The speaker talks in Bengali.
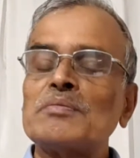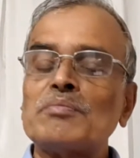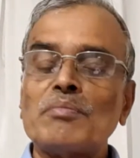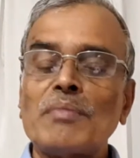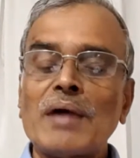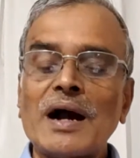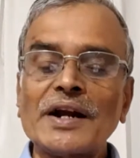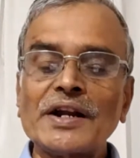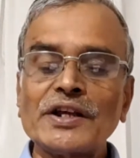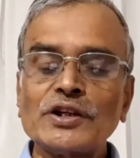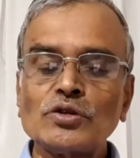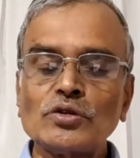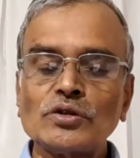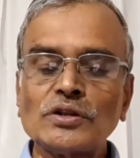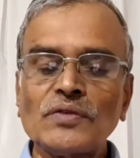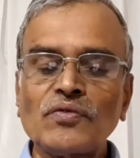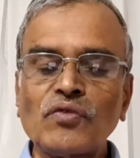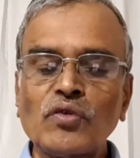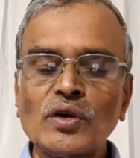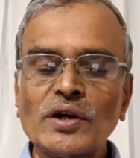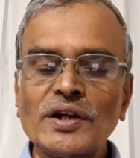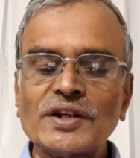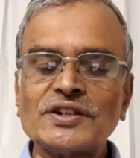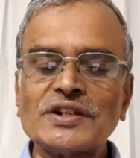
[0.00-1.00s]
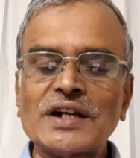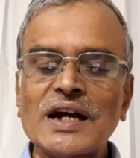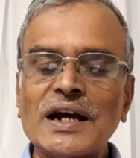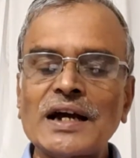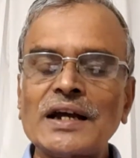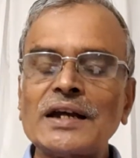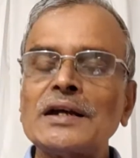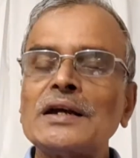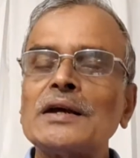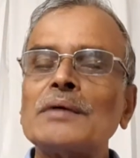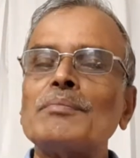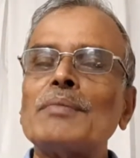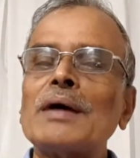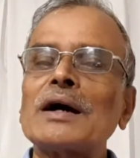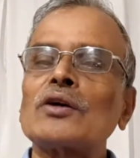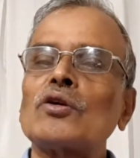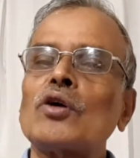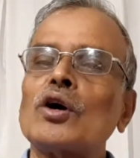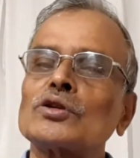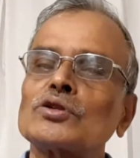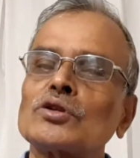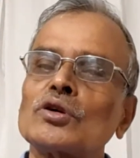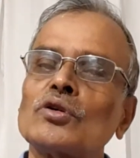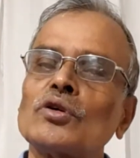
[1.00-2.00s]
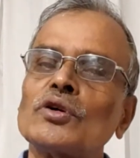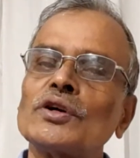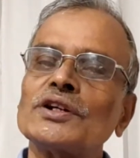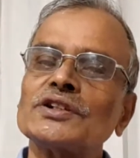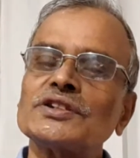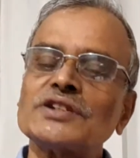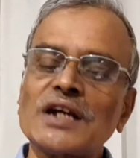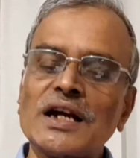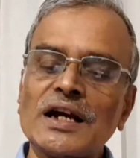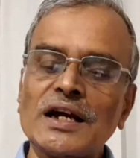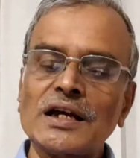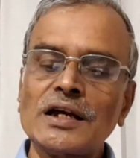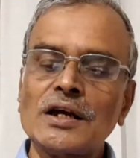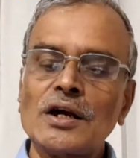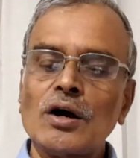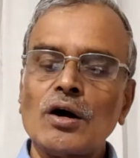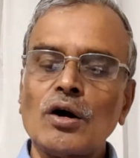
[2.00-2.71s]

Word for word: মাড়ি যদি ফুলে যায় বা ক্ষত হয়ে যায়